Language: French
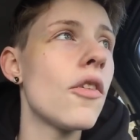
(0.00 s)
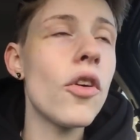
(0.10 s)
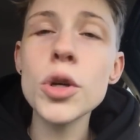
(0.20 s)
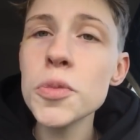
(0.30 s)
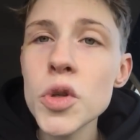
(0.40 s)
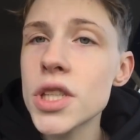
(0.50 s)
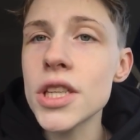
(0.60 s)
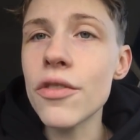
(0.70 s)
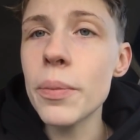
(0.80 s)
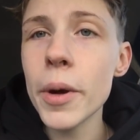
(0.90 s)
Franchement, s'il
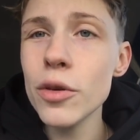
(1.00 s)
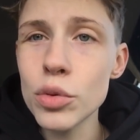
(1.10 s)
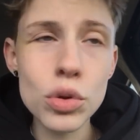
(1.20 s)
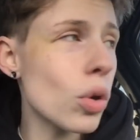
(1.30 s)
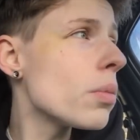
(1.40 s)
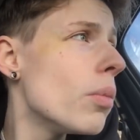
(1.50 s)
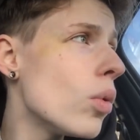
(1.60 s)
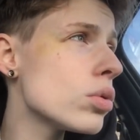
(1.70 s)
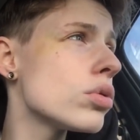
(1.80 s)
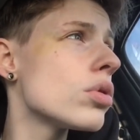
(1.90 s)
n'y avait pas eu autant de
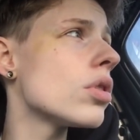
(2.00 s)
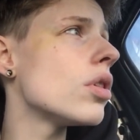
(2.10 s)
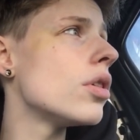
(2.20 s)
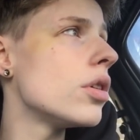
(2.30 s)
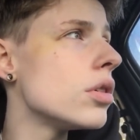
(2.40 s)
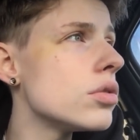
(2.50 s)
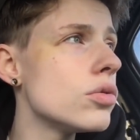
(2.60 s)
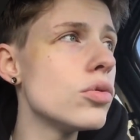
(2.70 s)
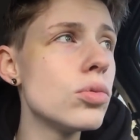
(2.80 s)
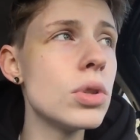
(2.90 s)
monde, euh,
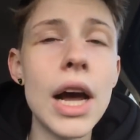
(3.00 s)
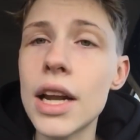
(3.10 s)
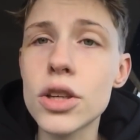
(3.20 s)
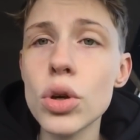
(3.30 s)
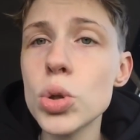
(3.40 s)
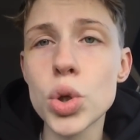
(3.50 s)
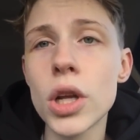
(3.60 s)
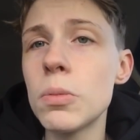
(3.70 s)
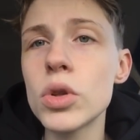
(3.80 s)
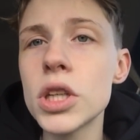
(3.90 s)
à l'accueil,
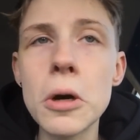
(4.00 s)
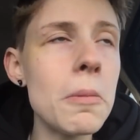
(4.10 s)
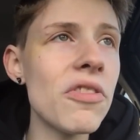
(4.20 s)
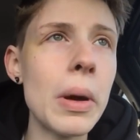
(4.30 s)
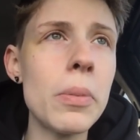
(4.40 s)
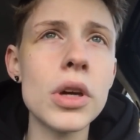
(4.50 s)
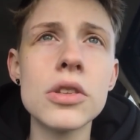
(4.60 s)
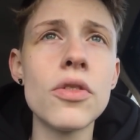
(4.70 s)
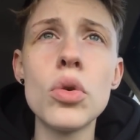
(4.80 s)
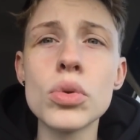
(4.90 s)
j'aurais demandé comment faire pour
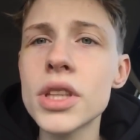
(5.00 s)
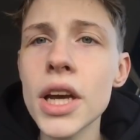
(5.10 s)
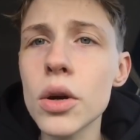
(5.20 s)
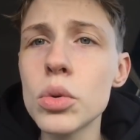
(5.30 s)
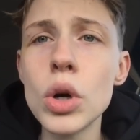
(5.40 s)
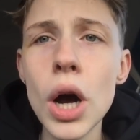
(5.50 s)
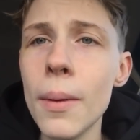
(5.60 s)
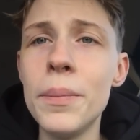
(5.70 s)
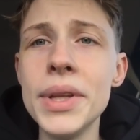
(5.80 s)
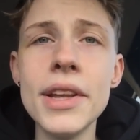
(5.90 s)
être volontaire ou
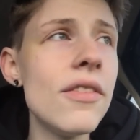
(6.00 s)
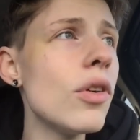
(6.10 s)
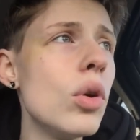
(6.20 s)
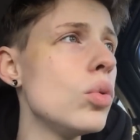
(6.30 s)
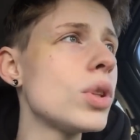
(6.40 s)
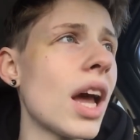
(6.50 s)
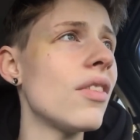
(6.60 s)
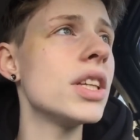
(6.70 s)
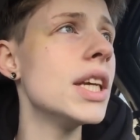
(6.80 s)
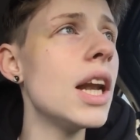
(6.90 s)
bénévole ou
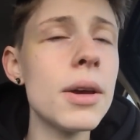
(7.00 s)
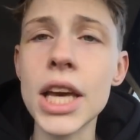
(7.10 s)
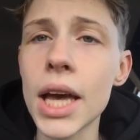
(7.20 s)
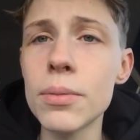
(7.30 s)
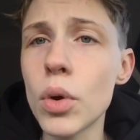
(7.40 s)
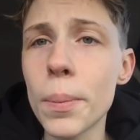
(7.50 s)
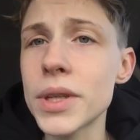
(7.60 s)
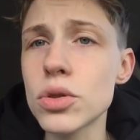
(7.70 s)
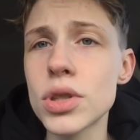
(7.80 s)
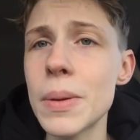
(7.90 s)
travailler là carrément,
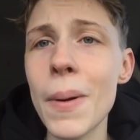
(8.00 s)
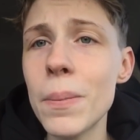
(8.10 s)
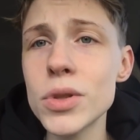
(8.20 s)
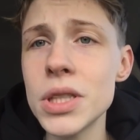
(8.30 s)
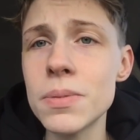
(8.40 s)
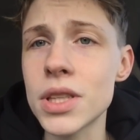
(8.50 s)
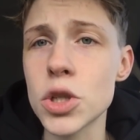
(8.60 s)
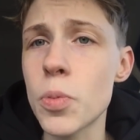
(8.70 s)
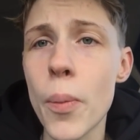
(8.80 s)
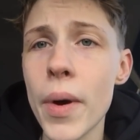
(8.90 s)
parce que c'est pas possible, ça
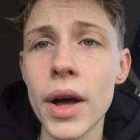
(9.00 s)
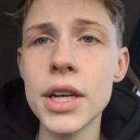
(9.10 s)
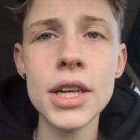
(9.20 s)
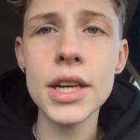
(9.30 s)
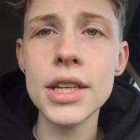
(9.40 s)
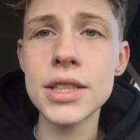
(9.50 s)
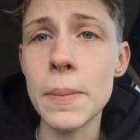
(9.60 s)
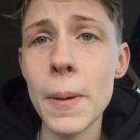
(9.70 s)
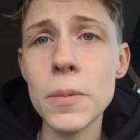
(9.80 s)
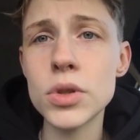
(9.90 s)
je peux pas, c'est
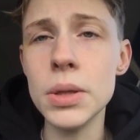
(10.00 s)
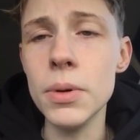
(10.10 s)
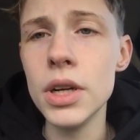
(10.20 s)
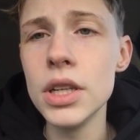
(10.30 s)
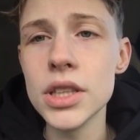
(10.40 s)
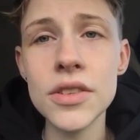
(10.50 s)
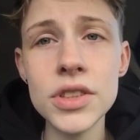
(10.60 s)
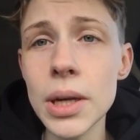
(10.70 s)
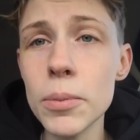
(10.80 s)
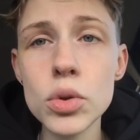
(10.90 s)
pas possible.
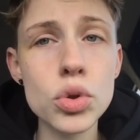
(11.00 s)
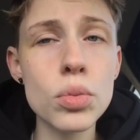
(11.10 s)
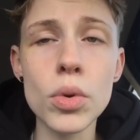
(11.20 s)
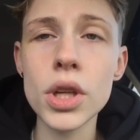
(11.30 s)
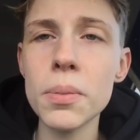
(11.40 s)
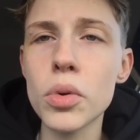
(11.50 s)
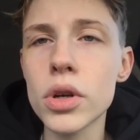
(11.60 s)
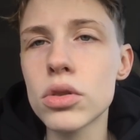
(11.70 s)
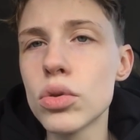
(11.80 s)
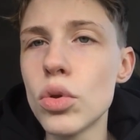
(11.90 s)
Évidemment, je demanderais
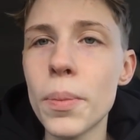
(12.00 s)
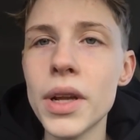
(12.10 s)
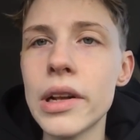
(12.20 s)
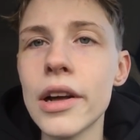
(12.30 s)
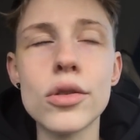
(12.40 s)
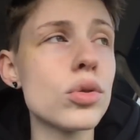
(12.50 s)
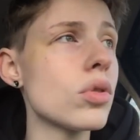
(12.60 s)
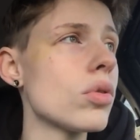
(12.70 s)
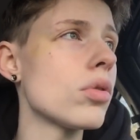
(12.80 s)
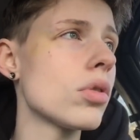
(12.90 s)
pour ne pas être là
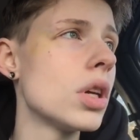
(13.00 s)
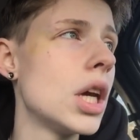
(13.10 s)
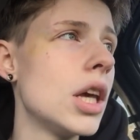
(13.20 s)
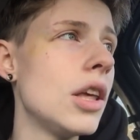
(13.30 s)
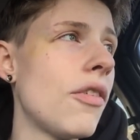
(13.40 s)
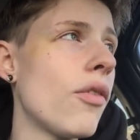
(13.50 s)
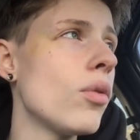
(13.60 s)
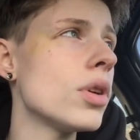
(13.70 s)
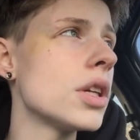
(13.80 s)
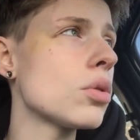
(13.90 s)
quand euh, ils
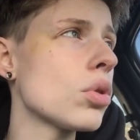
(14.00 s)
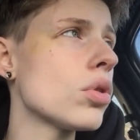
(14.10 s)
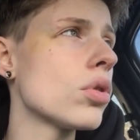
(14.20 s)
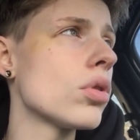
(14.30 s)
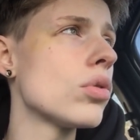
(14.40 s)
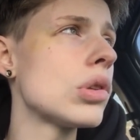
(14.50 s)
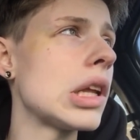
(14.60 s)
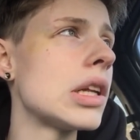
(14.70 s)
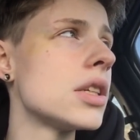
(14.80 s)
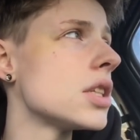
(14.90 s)
font les trucs euh,
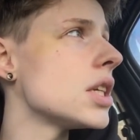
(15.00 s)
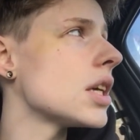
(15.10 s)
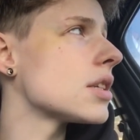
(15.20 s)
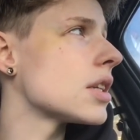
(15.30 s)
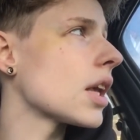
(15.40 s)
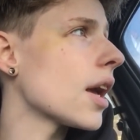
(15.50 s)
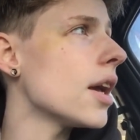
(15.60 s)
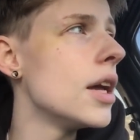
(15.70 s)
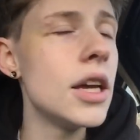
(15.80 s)
d'euthanasie, etc.